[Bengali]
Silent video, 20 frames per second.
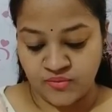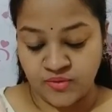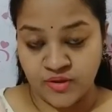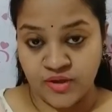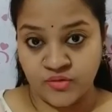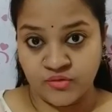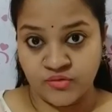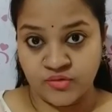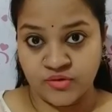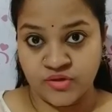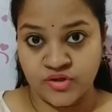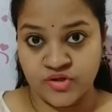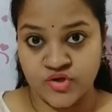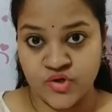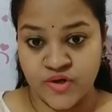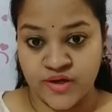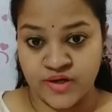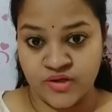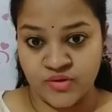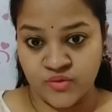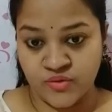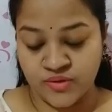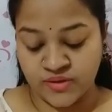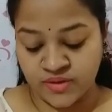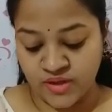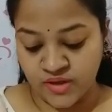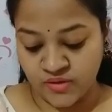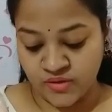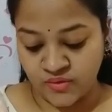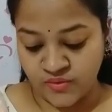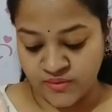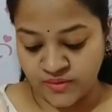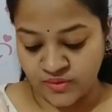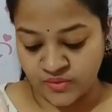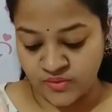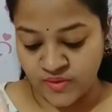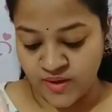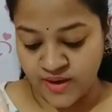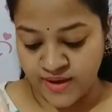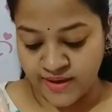কেউ যদি জয়েন করে থাকো
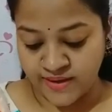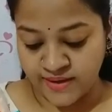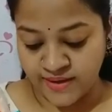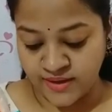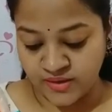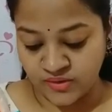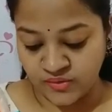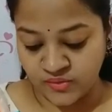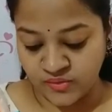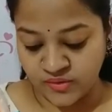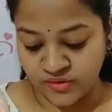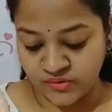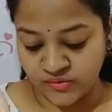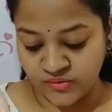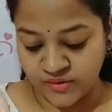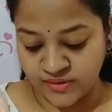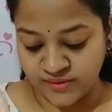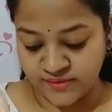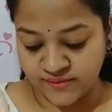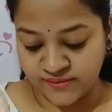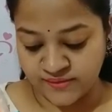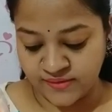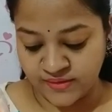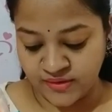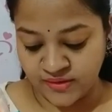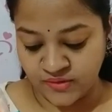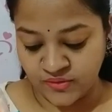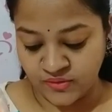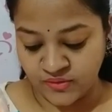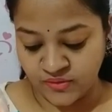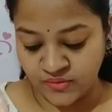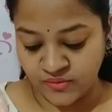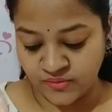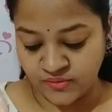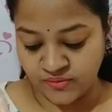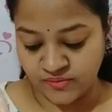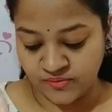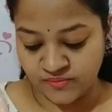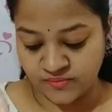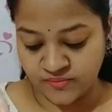একটু হাই হ্যালো কিছু অ্যাটলিস্ট লেখো
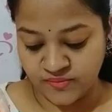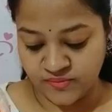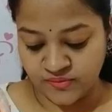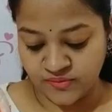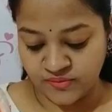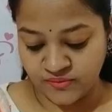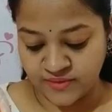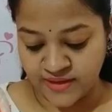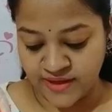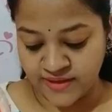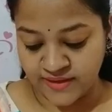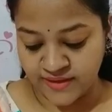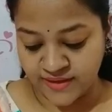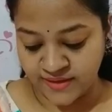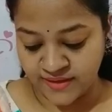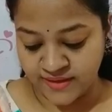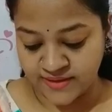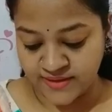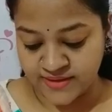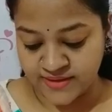সো দ্যাট আই ক্যান